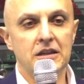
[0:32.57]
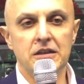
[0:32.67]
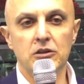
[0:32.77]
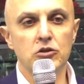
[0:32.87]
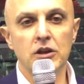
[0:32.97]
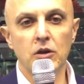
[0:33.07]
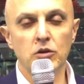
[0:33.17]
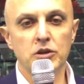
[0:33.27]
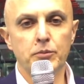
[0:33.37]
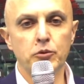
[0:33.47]
di, di, ottenere
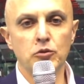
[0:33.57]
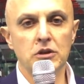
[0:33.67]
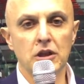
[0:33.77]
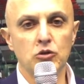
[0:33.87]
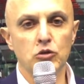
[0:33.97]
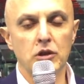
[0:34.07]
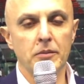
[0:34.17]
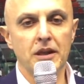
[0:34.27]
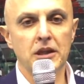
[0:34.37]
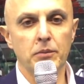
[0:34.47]
questi punti
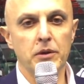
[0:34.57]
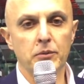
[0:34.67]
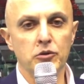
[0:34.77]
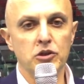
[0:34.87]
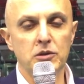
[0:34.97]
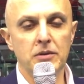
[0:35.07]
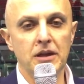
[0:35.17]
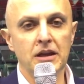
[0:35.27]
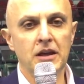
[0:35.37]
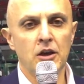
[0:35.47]
assolutamente il prima
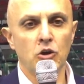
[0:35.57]
possibile.